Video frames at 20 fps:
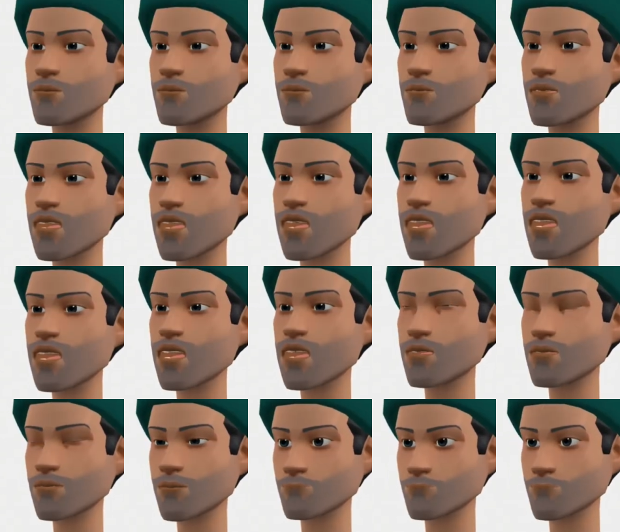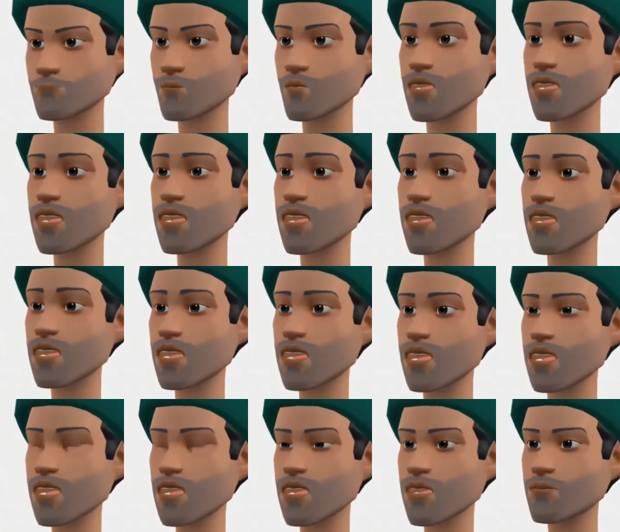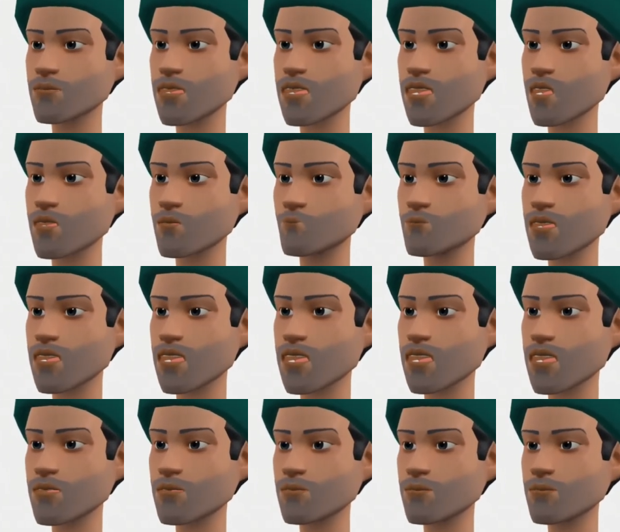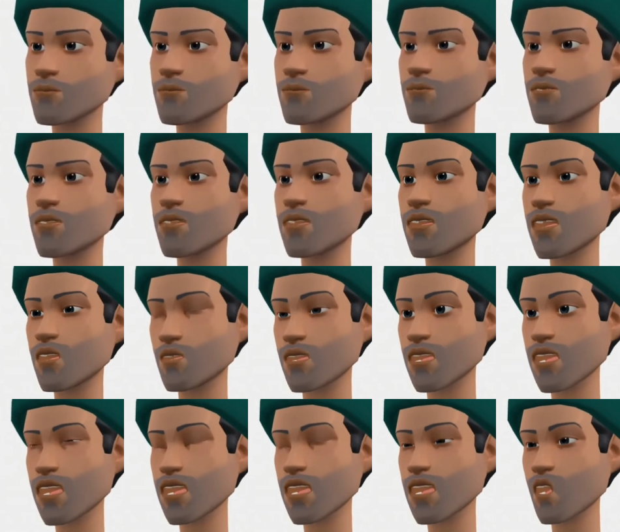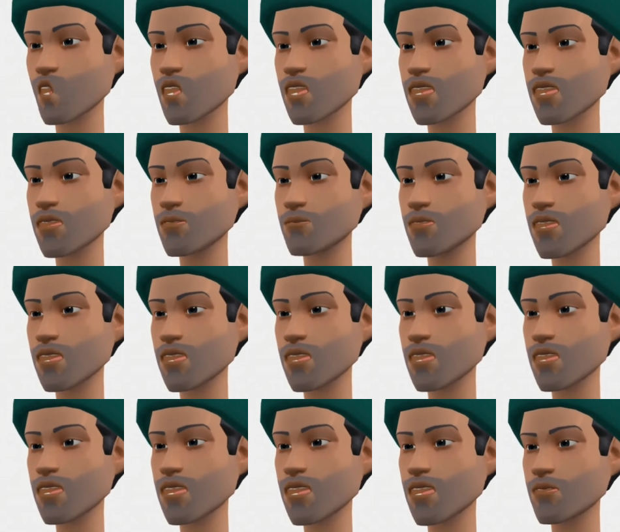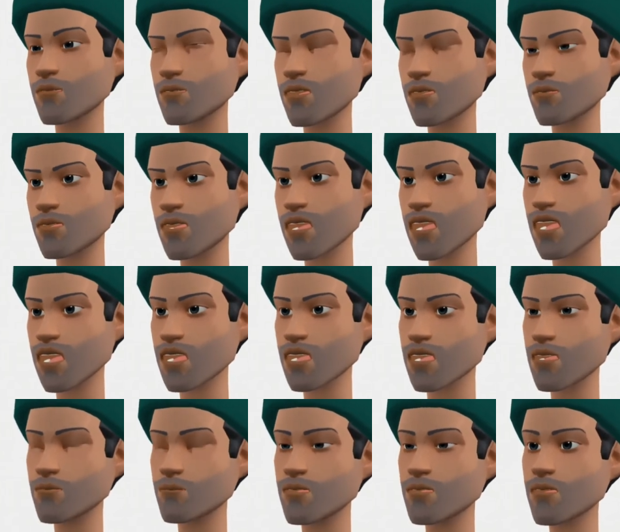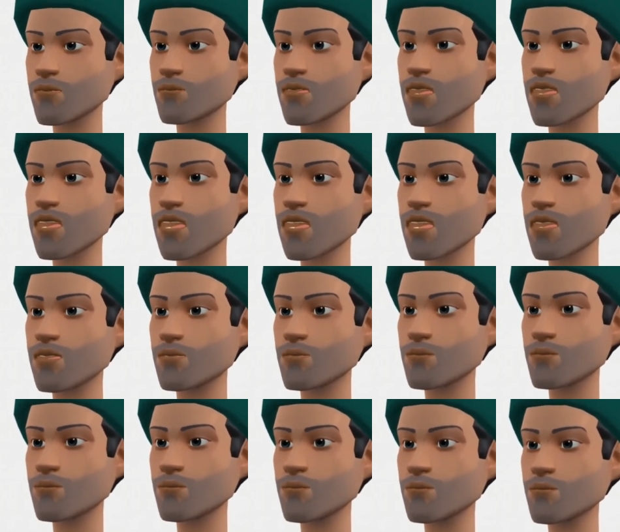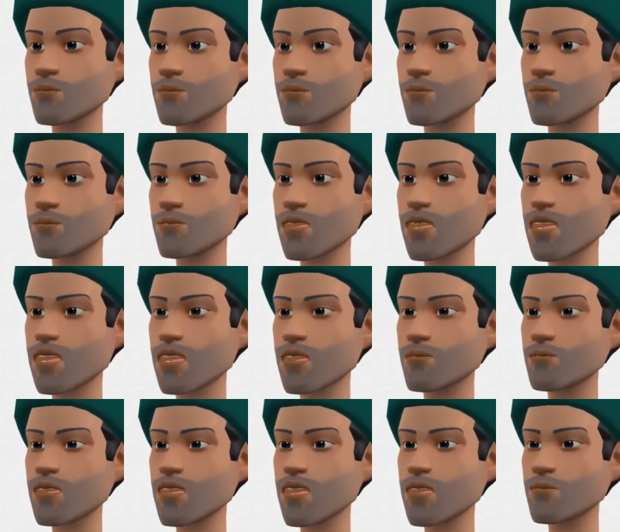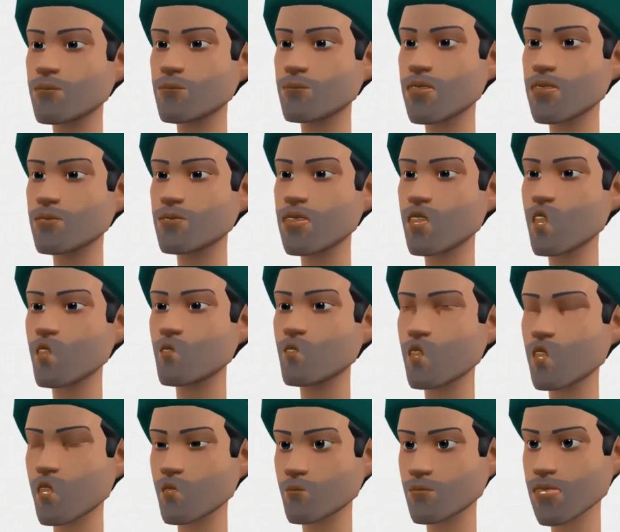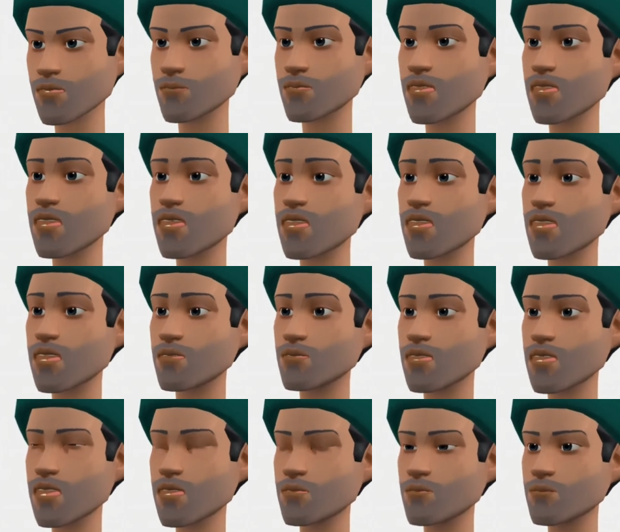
Berbeda posisi gimana, Den? Gini aja deh. Misalnya saya berdoa biar bisa dapat istri yang cantik dan soleha. Lalu kebetulan Gusti Allah mengijabahi doa saya